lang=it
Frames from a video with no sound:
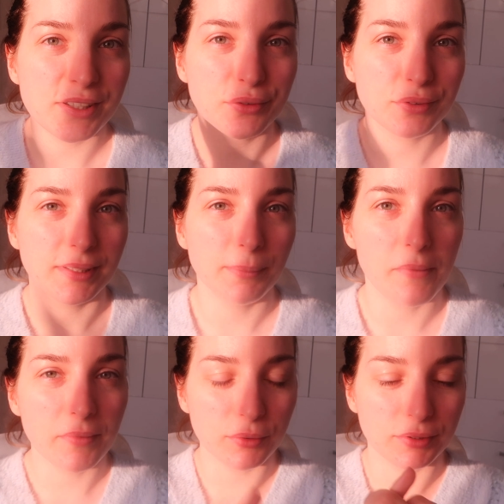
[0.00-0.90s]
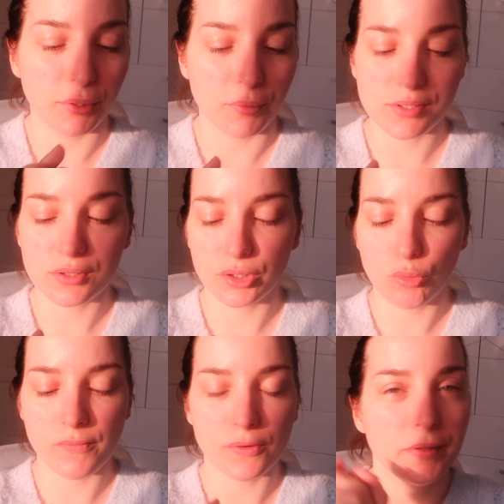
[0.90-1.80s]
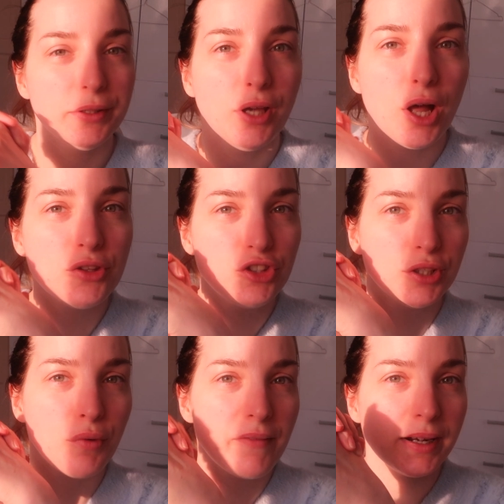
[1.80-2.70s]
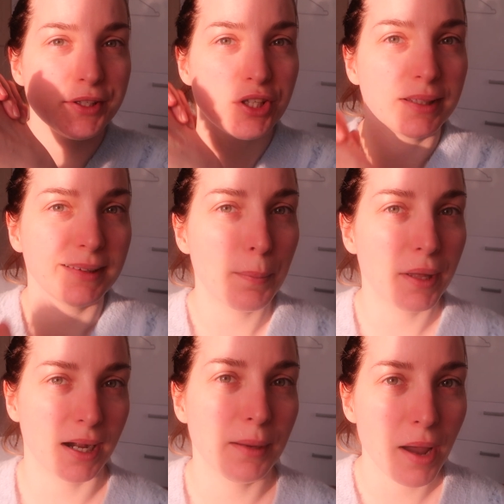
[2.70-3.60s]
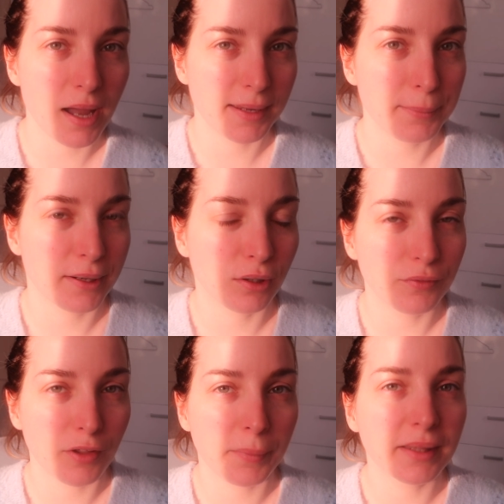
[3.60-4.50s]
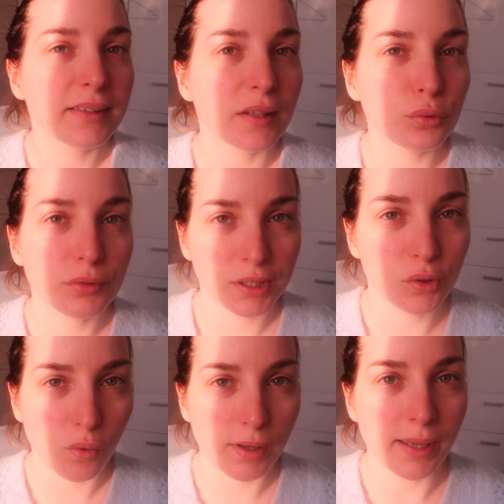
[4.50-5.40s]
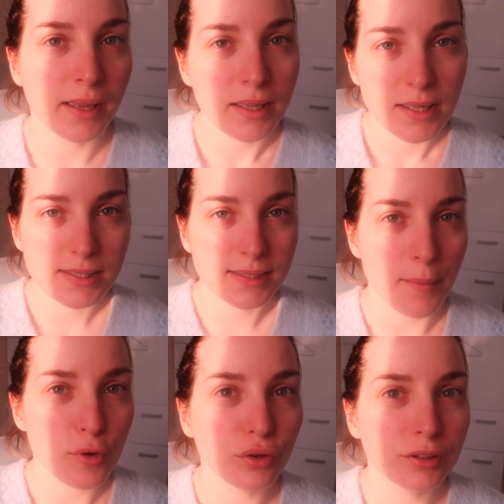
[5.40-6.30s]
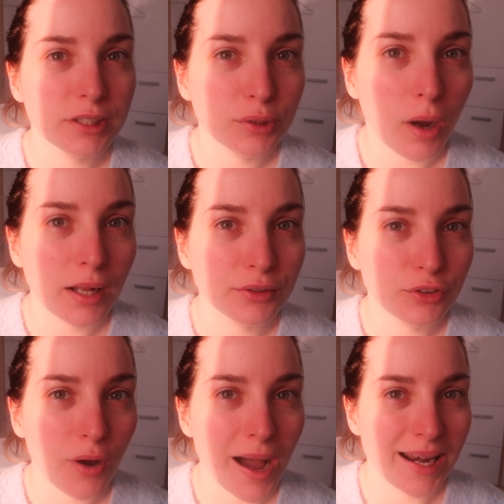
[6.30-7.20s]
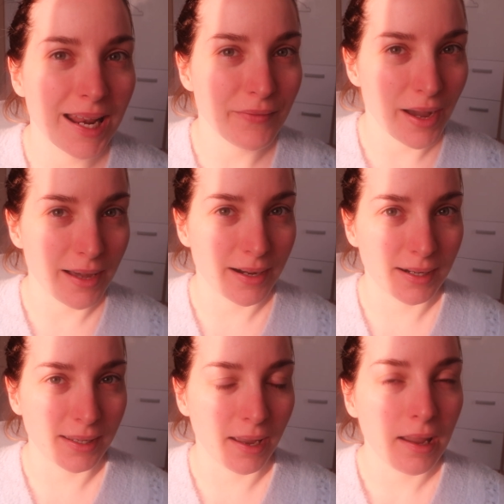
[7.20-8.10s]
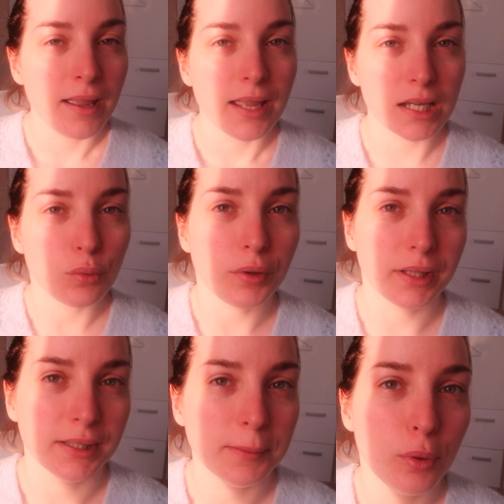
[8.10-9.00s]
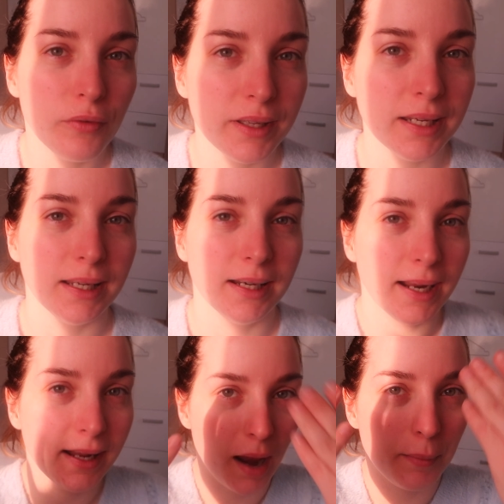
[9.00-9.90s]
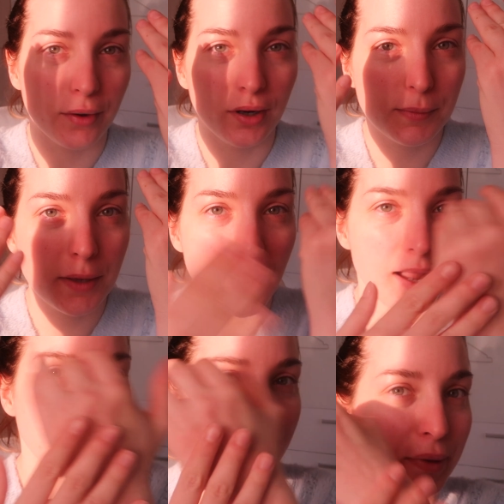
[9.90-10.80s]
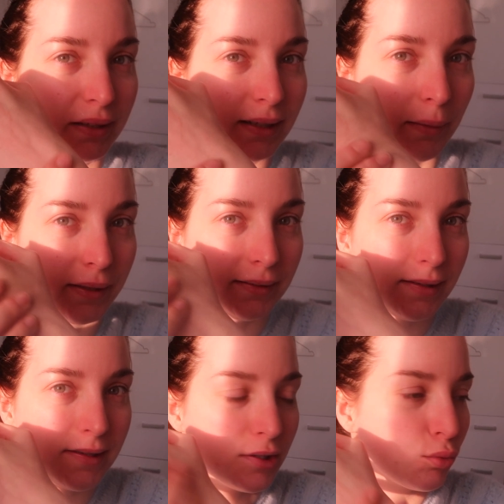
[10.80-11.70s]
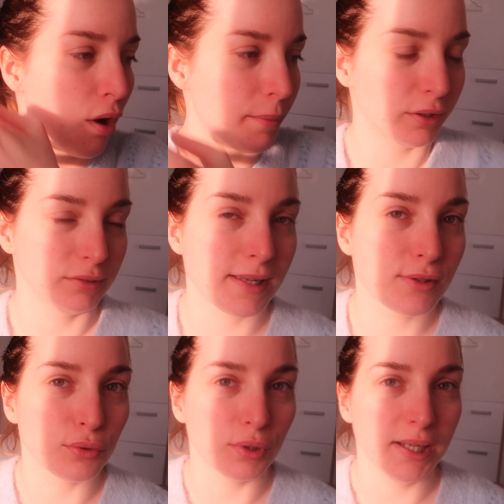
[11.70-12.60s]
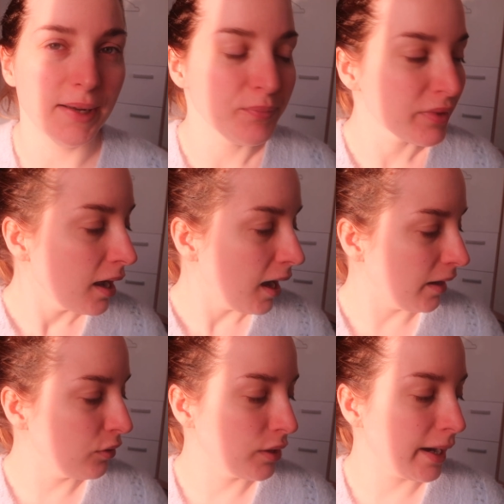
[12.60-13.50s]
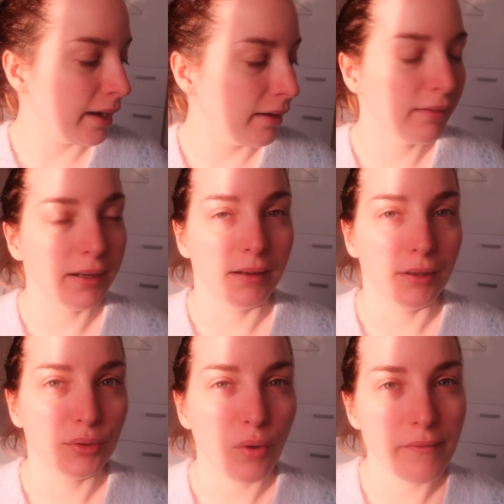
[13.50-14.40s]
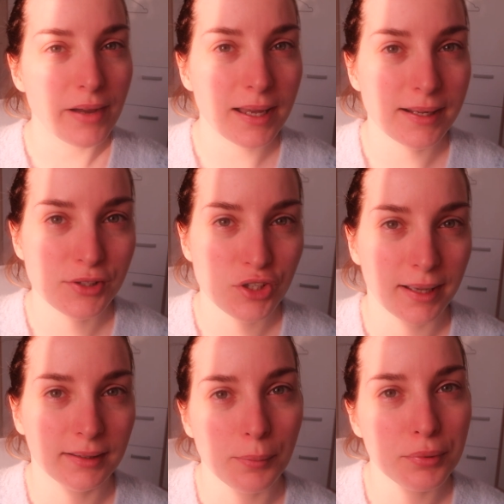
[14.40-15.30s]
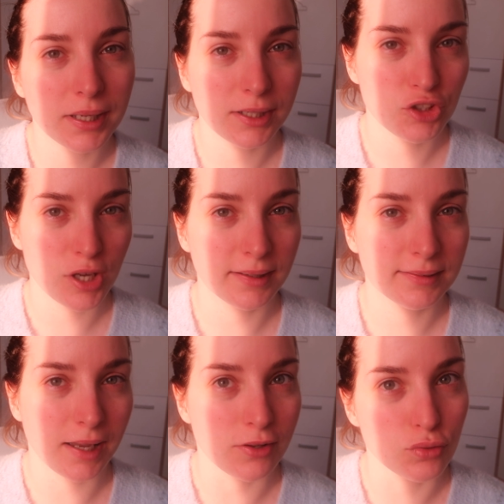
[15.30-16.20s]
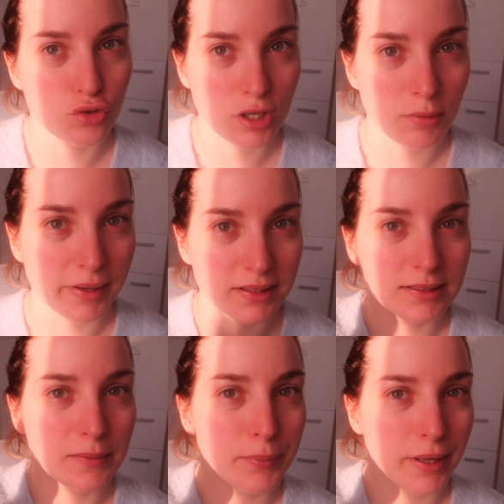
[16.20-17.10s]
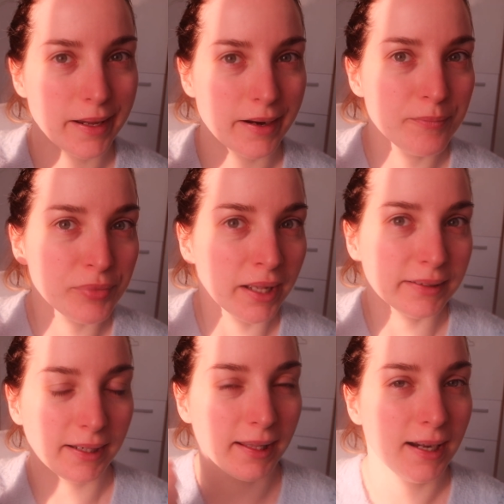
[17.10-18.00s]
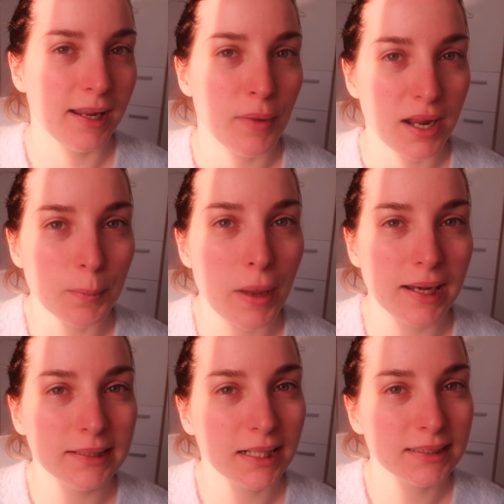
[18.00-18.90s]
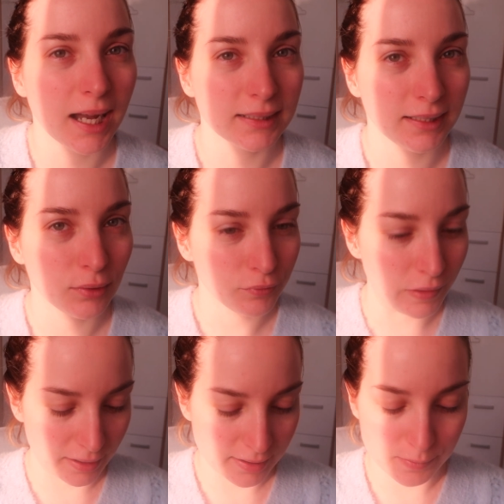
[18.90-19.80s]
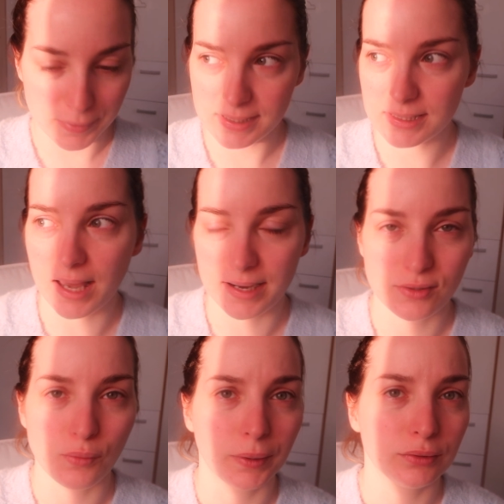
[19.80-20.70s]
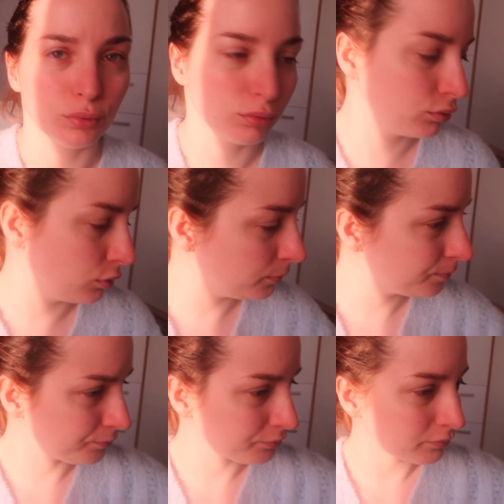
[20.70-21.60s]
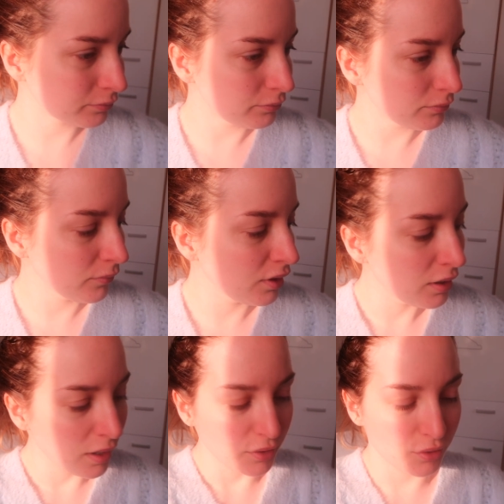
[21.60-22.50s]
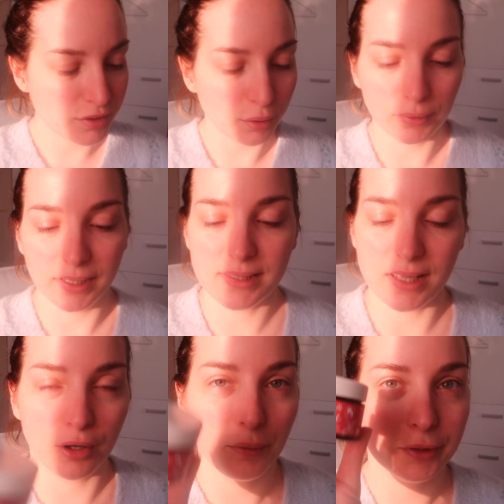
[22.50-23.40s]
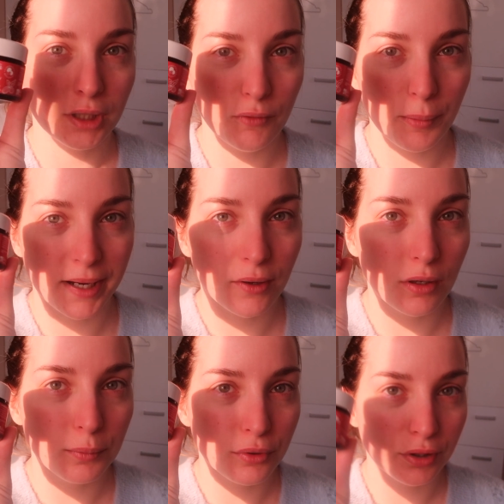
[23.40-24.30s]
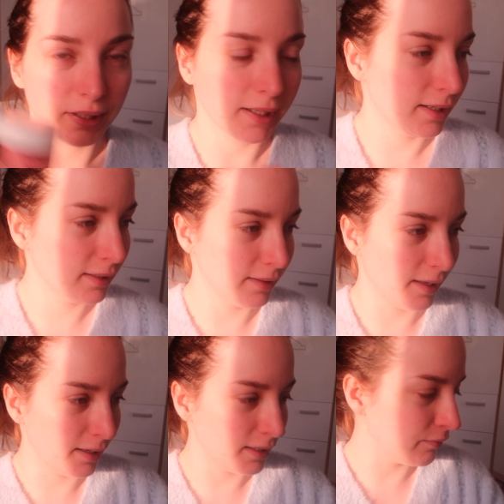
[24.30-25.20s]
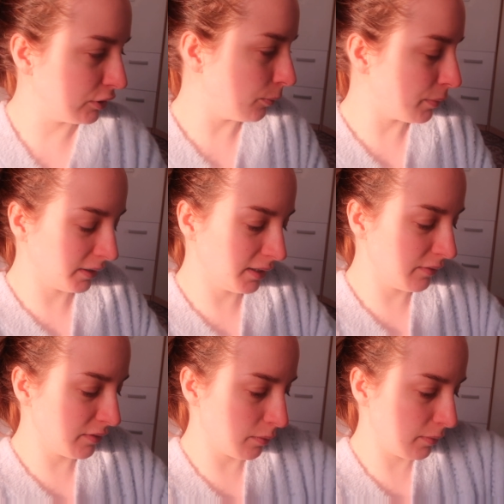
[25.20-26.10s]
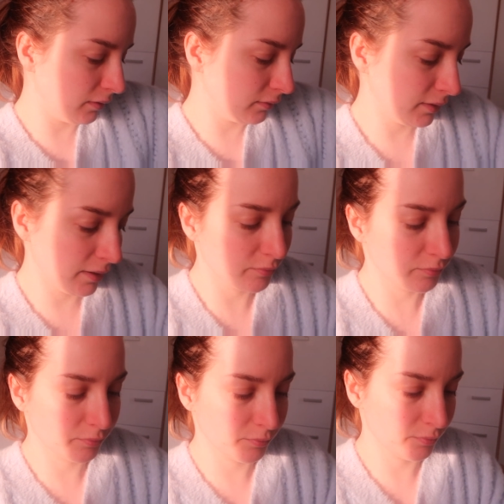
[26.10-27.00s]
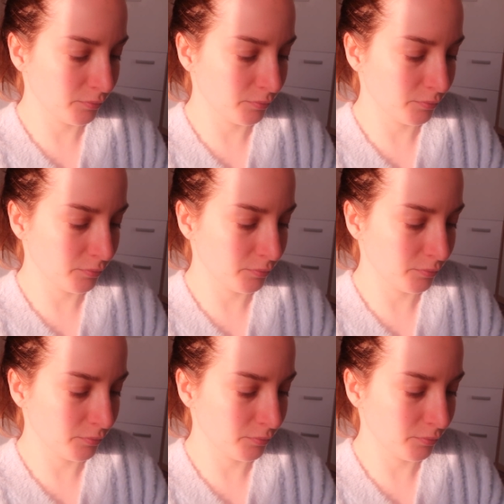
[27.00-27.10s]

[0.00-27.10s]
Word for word: Ciao a tutti, benvenuti in questo nuovo video, oggi nuova ricetta per le mani perché ovviamente tutti noi stiamo continuando a lavarle e quindi poverine, almeno le mie mani praticamente si squamano da sole. Allora, eh, nuova ricetta, più che ricetta, suggerimenti per tenere le mani belle idratate e non farle spezzare soprattutto. Io sto utilizzando e mi trovo bene col burro di karité, ne vado a prendere veramente